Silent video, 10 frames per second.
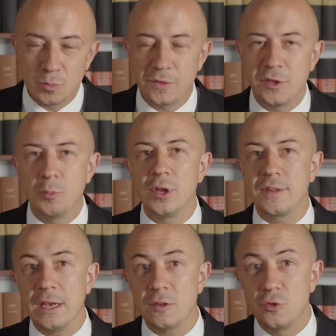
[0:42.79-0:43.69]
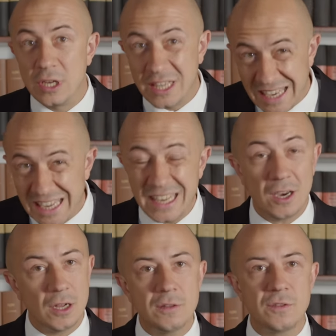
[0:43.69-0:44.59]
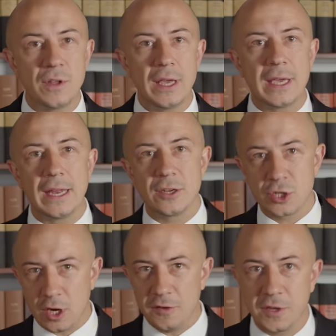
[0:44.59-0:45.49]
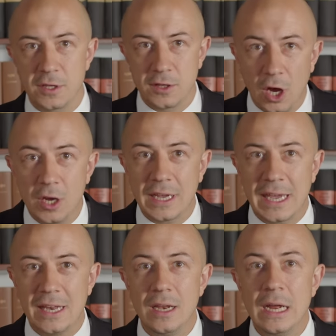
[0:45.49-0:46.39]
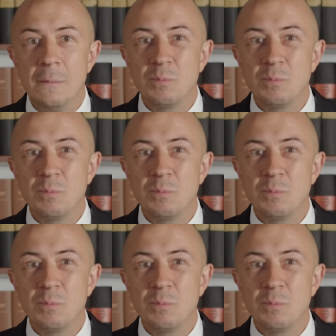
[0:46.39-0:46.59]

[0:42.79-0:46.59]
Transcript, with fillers: muss die Polizei natürlich jeder Anzeige einer Straftat nachgehen,